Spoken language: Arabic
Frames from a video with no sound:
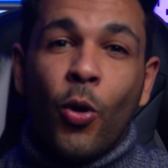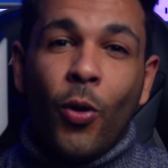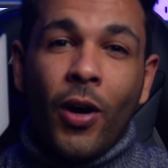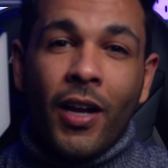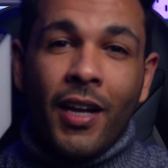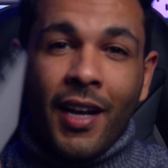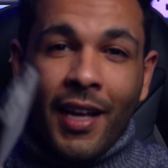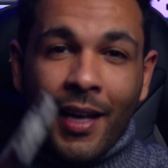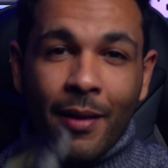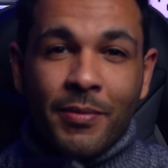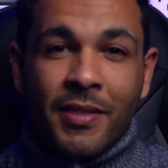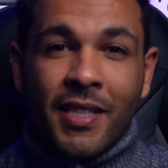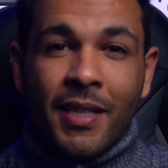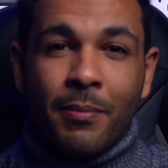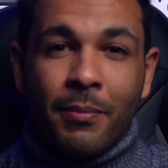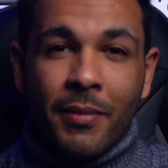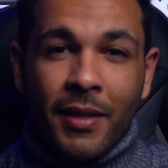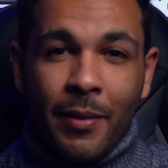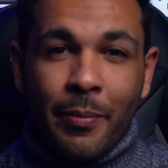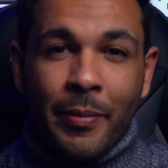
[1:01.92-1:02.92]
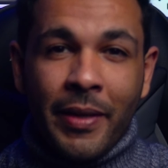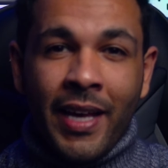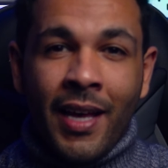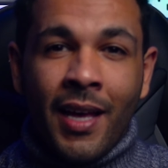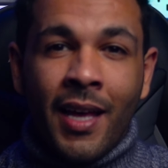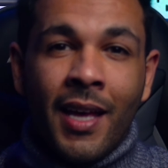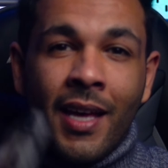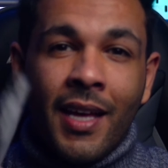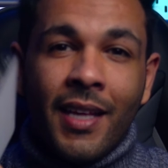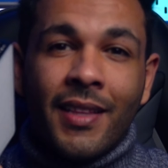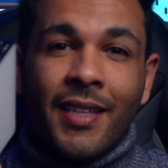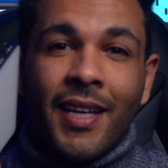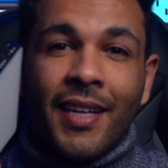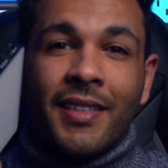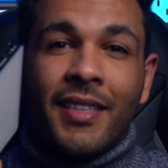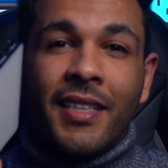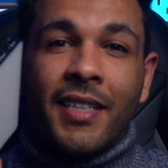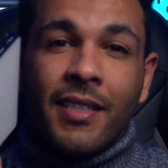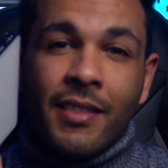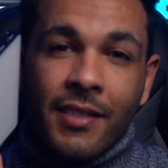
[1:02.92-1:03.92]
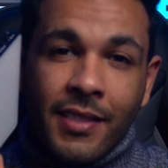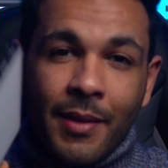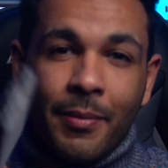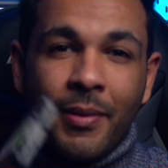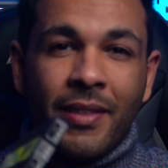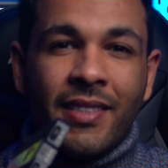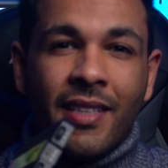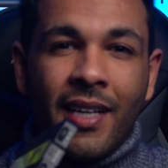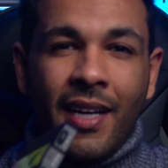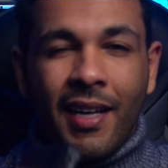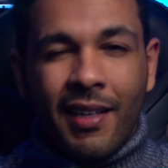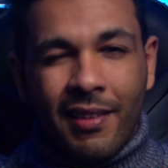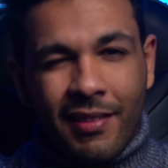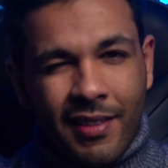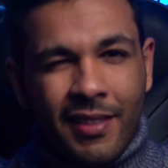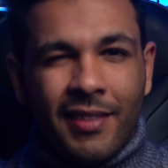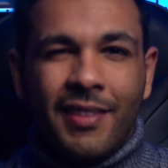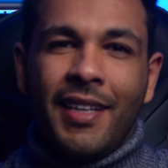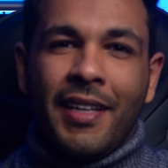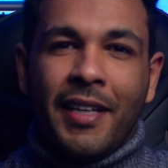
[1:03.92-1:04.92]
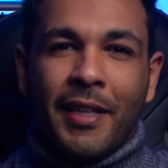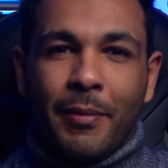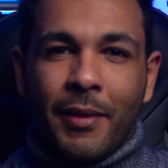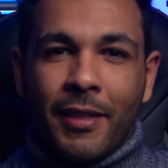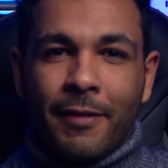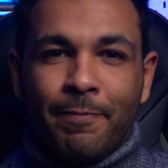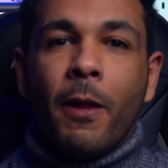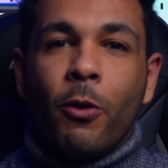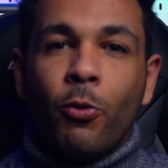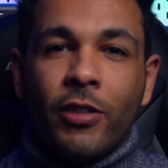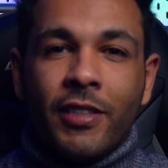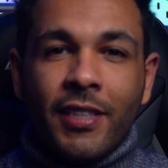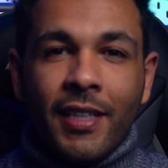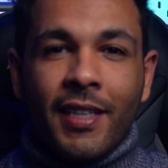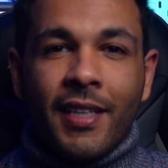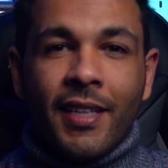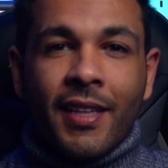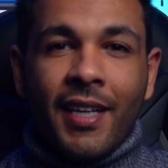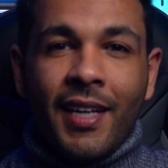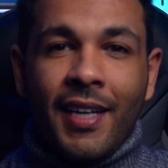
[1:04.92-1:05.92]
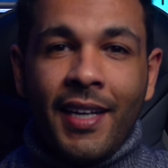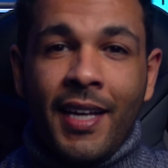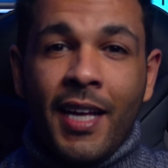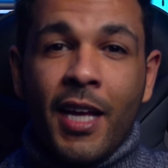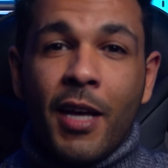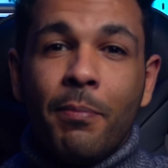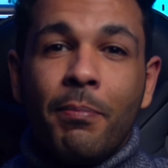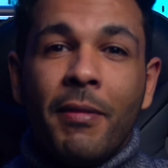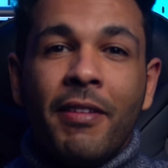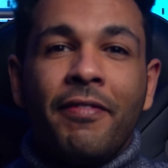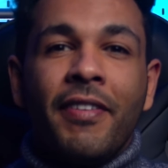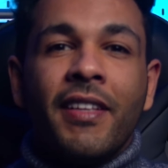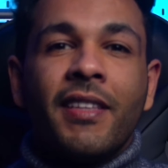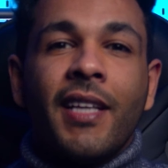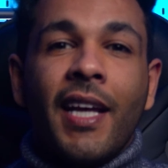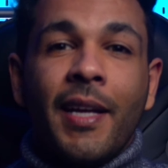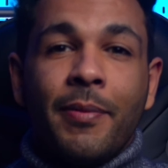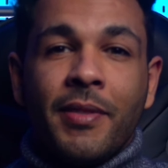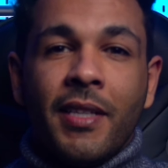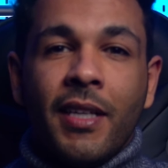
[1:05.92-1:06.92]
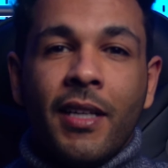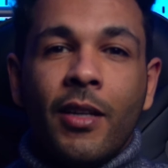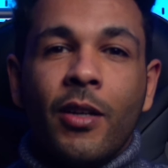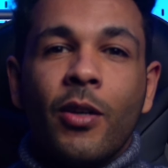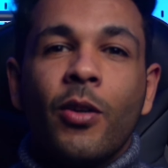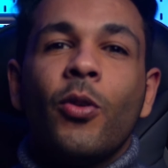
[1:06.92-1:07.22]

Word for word: وعلى ال 50% تعطيك سبع ساعات تقريبا وتي الإضاءة بمنفذ تايب سي